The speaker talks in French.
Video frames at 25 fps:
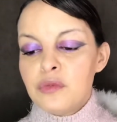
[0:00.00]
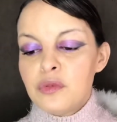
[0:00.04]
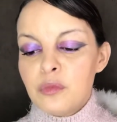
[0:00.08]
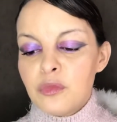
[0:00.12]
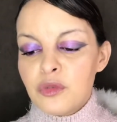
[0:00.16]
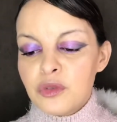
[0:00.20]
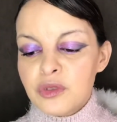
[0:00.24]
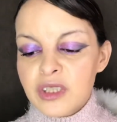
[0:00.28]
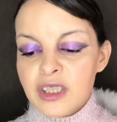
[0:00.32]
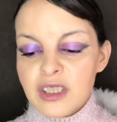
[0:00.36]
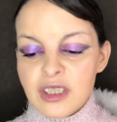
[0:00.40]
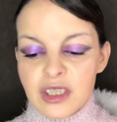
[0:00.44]
le
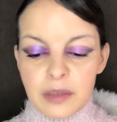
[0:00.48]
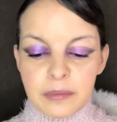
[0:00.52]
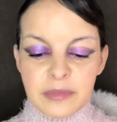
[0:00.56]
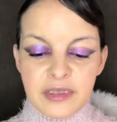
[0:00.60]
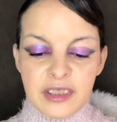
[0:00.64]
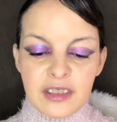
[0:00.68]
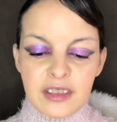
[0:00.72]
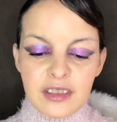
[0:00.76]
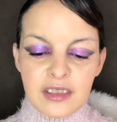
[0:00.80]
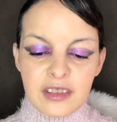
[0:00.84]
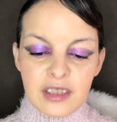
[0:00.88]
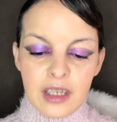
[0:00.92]
montrer comme
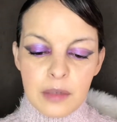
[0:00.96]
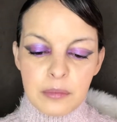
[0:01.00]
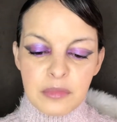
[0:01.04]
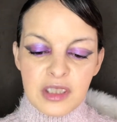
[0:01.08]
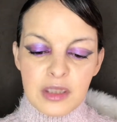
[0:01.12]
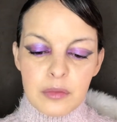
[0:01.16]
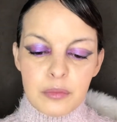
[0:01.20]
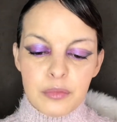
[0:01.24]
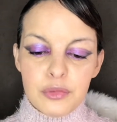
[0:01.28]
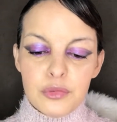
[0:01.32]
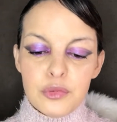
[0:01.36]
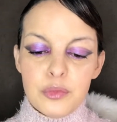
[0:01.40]
ça, ce sera
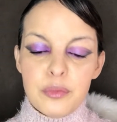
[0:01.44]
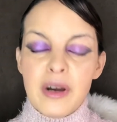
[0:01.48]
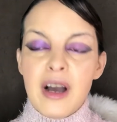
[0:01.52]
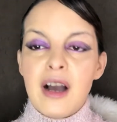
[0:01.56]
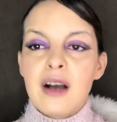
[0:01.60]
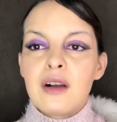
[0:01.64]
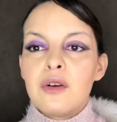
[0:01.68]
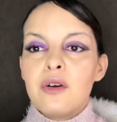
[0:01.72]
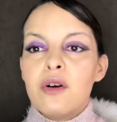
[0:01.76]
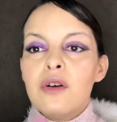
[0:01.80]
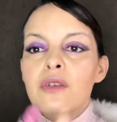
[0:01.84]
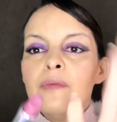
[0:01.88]
peut-être plus
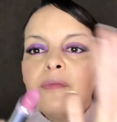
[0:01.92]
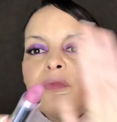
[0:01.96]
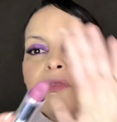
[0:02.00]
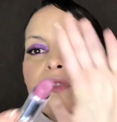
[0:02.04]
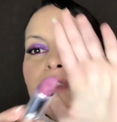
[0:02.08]
parlant.